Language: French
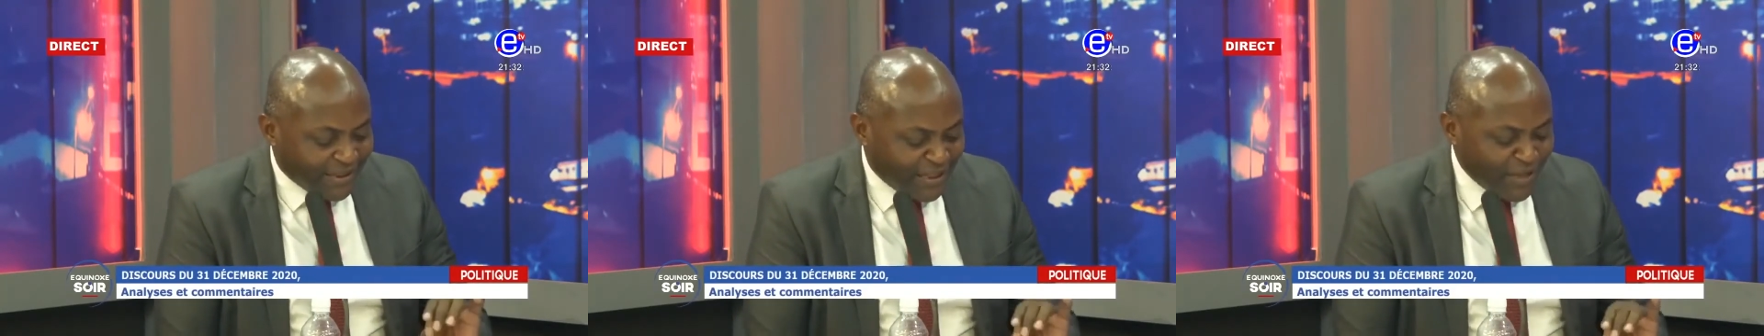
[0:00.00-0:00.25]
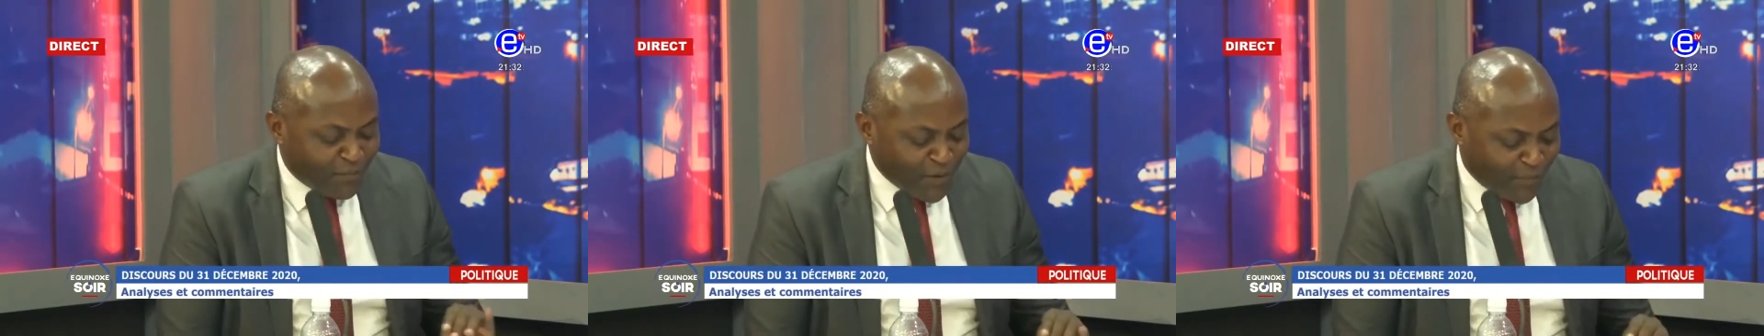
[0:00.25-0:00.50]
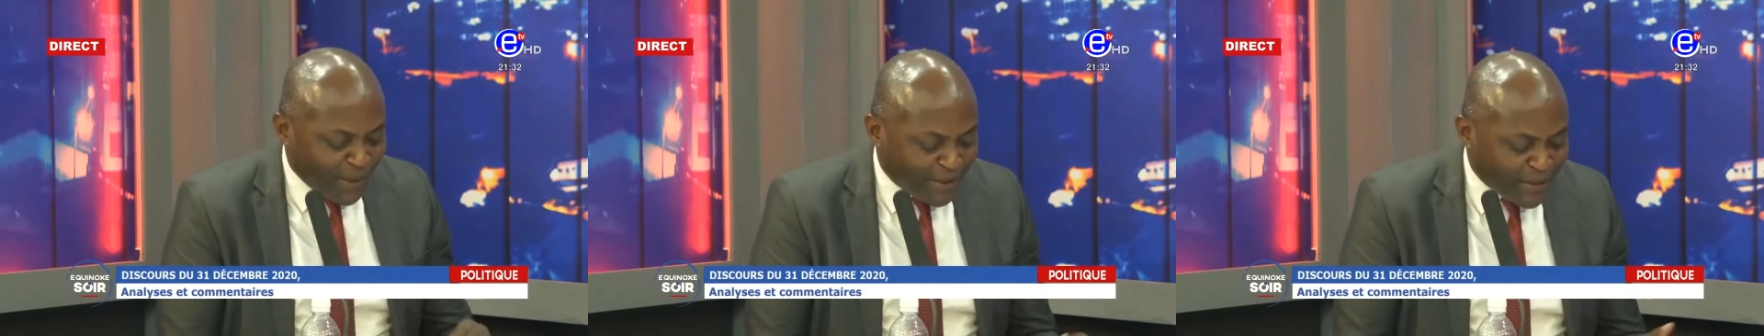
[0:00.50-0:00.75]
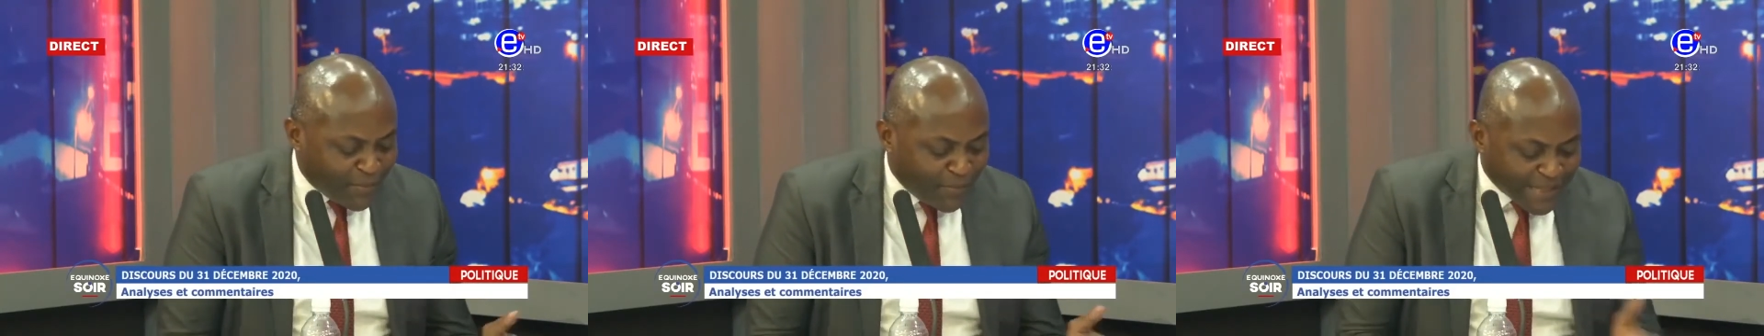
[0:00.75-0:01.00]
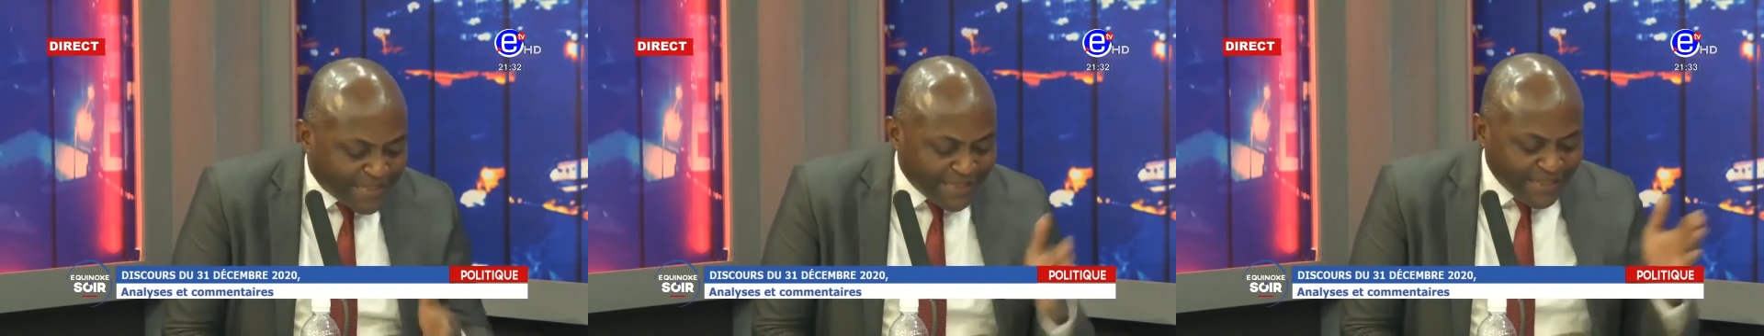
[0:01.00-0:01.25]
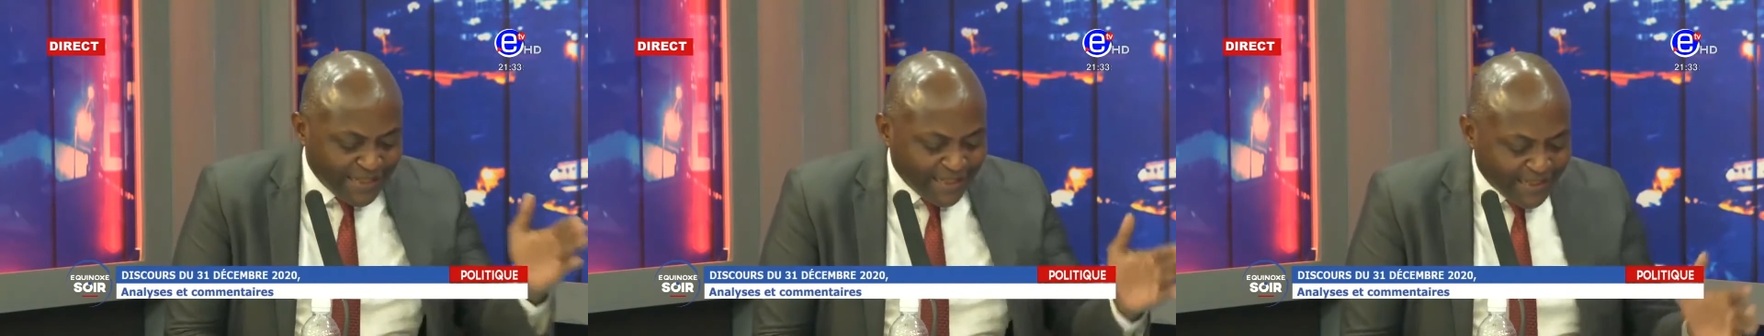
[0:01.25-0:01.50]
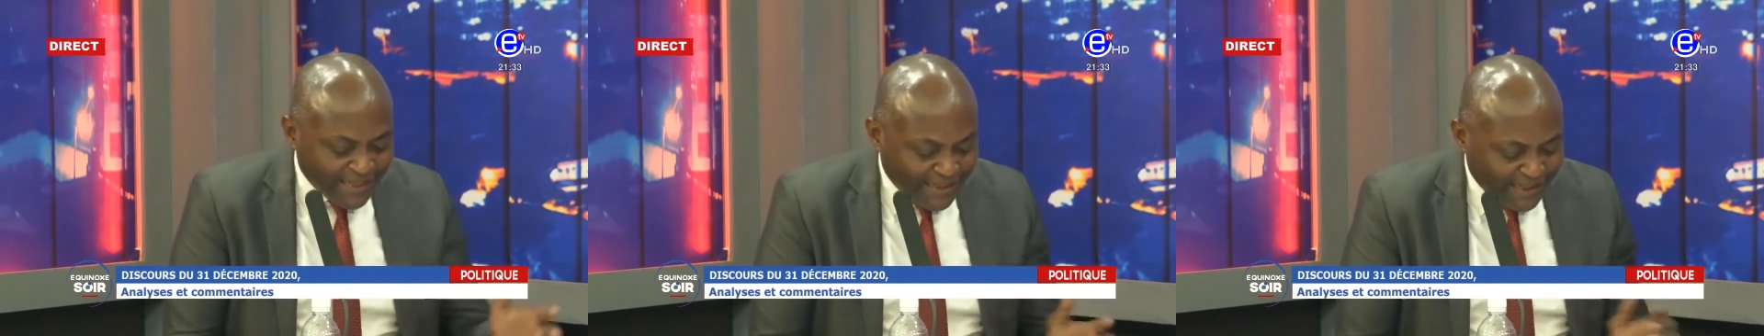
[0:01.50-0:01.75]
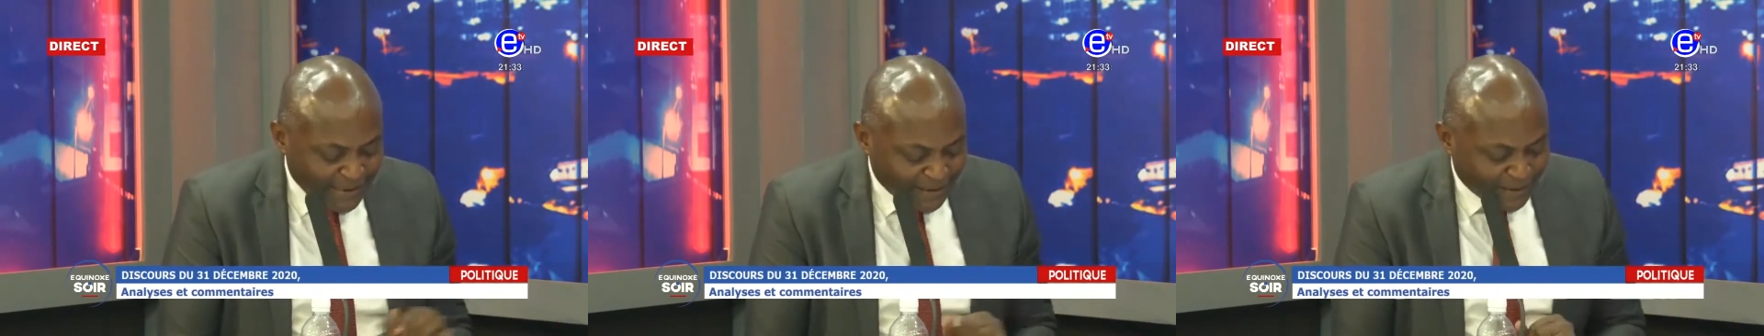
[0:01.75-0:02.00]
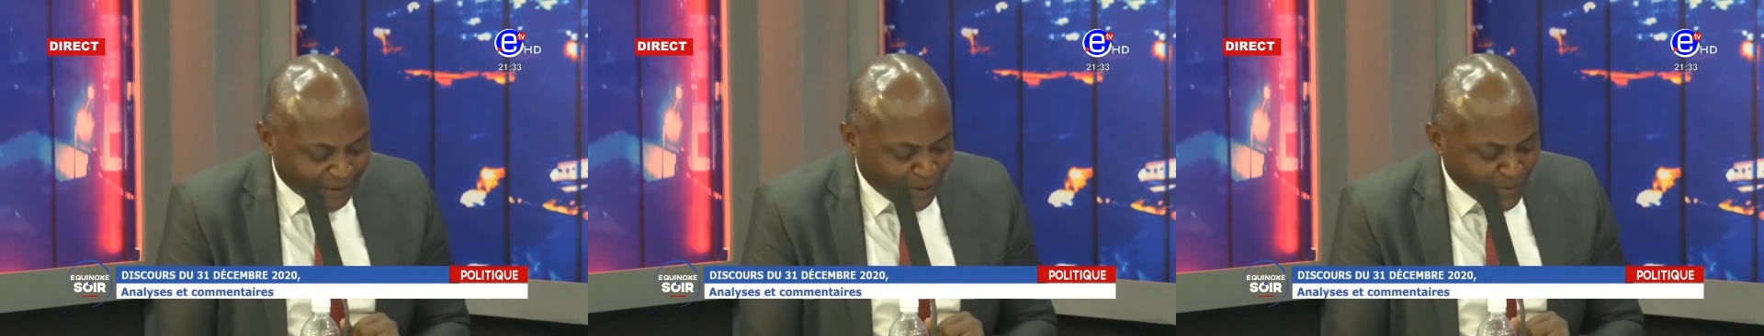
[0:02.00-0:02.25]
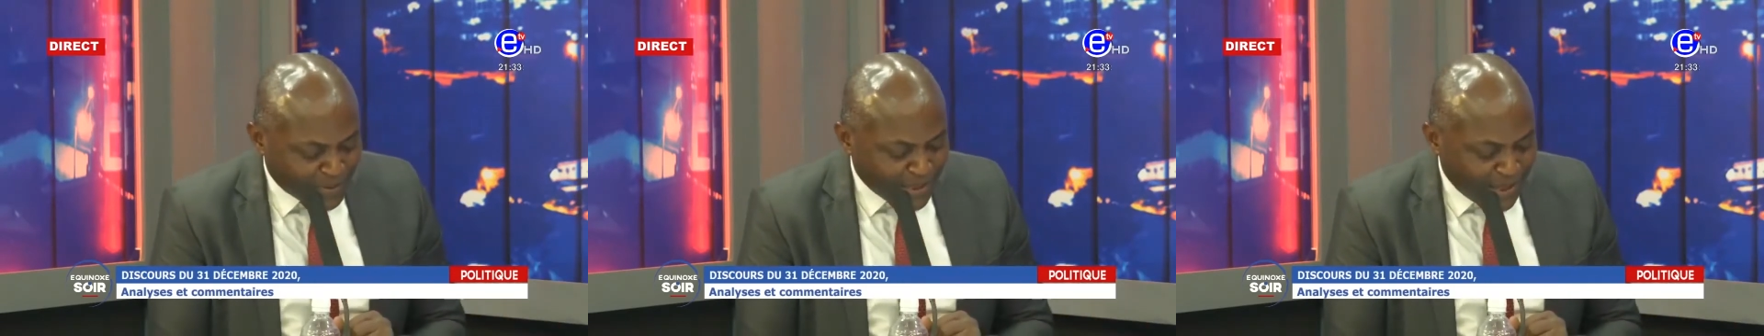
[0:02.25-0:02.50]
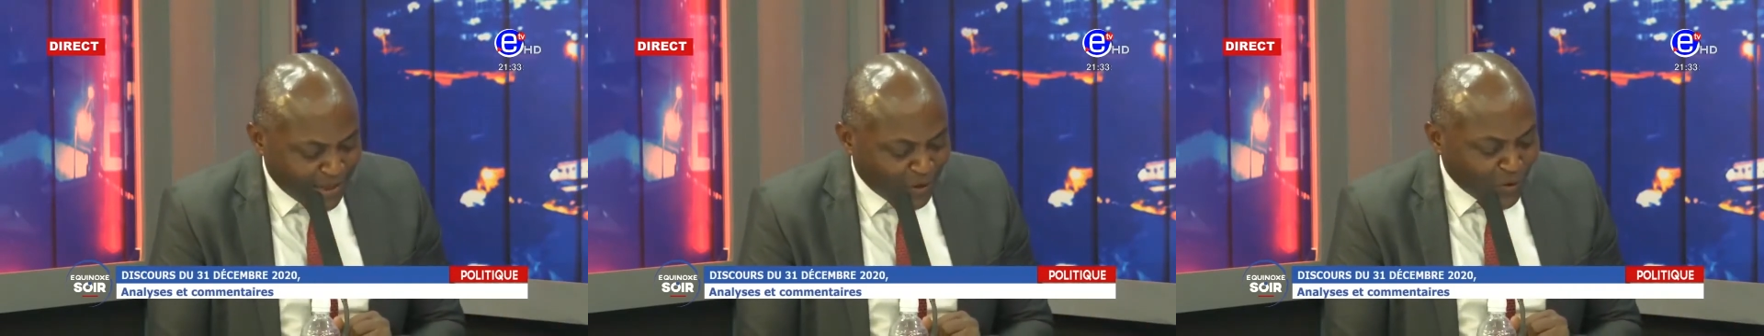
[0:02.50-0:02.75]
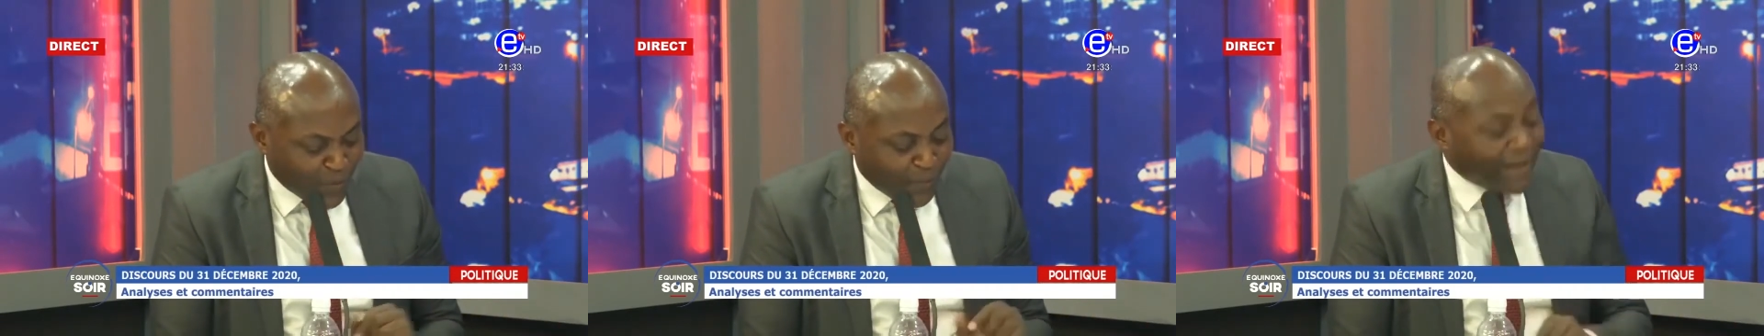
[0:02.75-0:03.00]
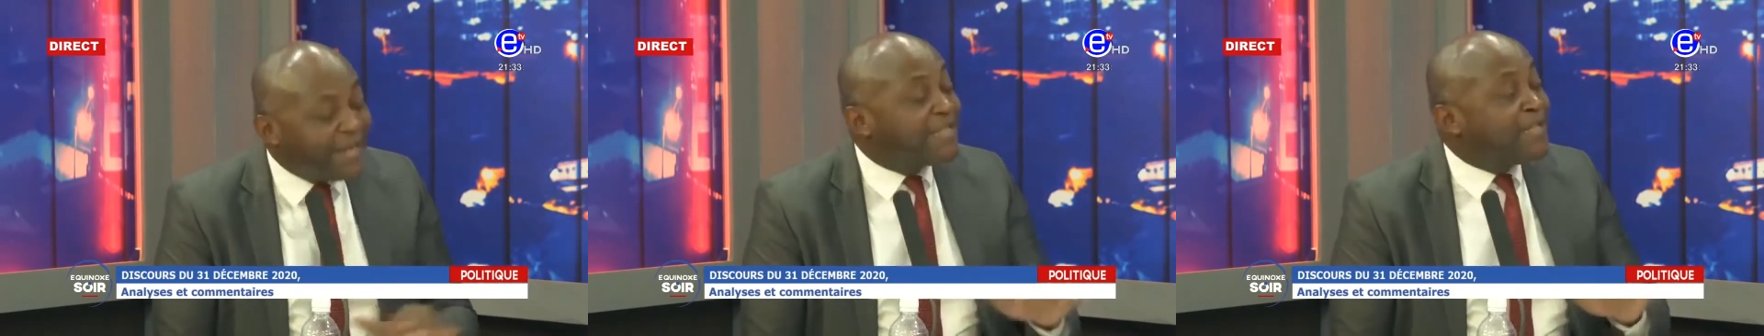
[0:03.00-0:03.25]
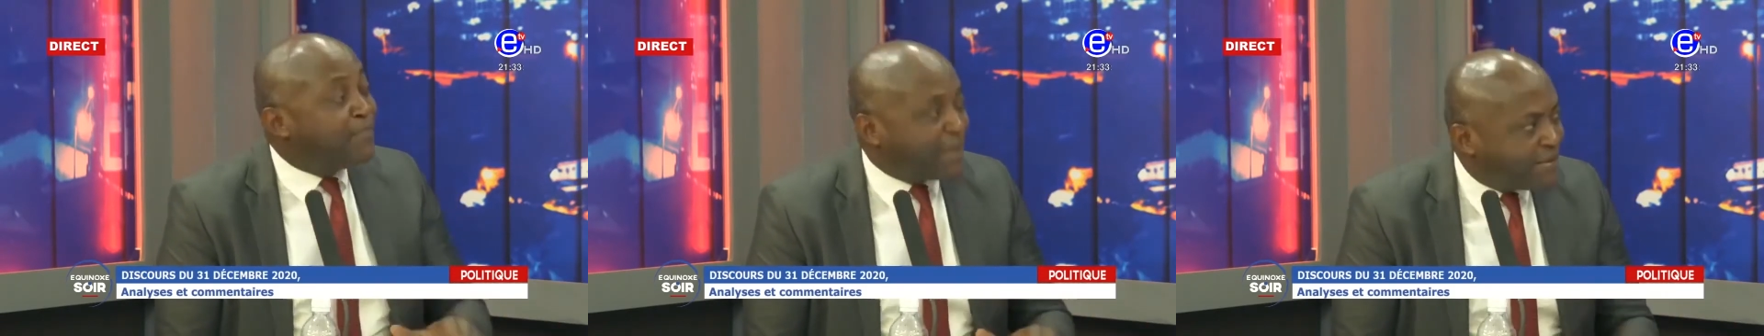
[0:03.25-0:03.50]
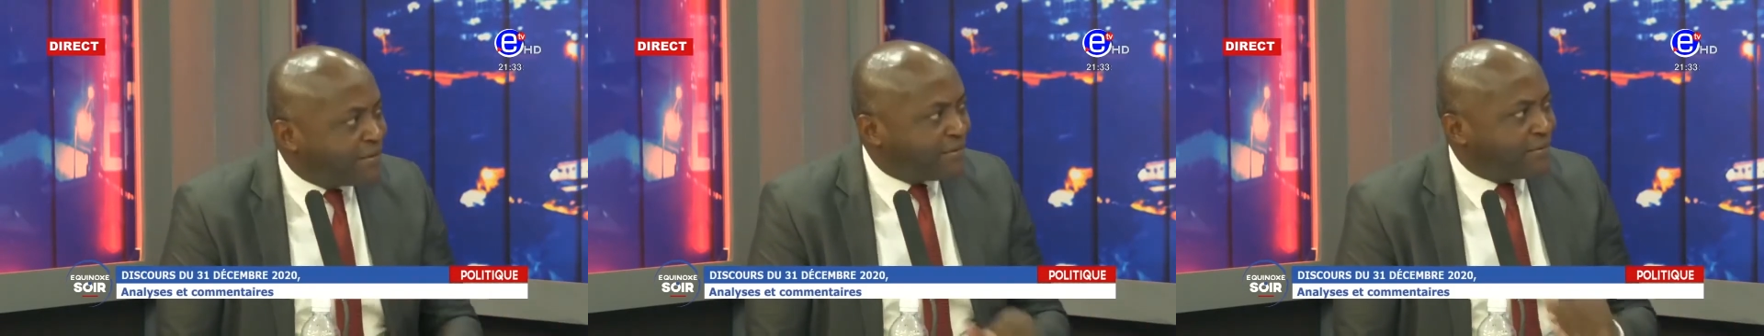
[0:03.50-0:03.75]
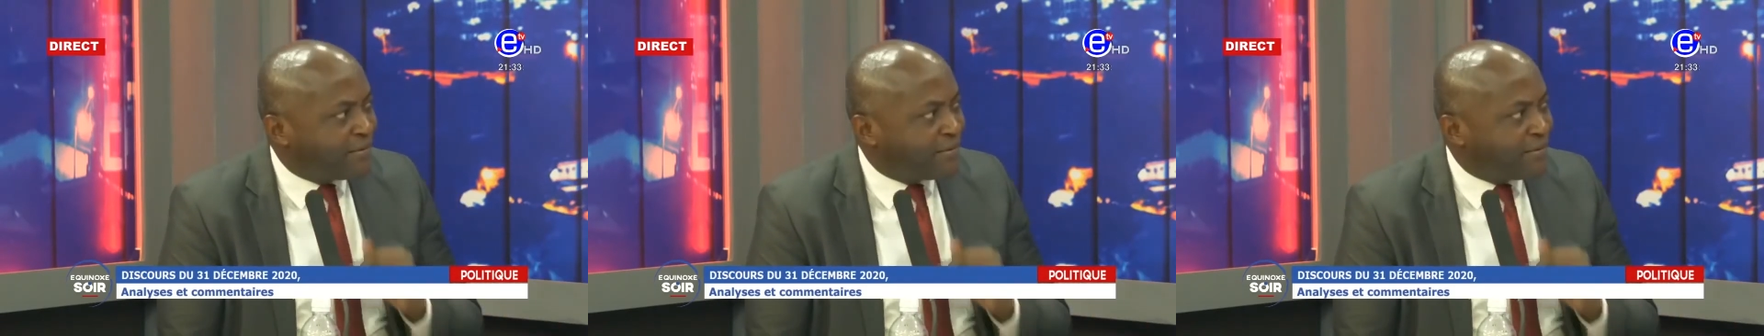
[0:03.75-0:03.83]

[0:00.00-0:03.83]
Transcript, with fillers: qui ne peuvent pas être passées euh, comme ça, qu'on ne peut pas laisser passer.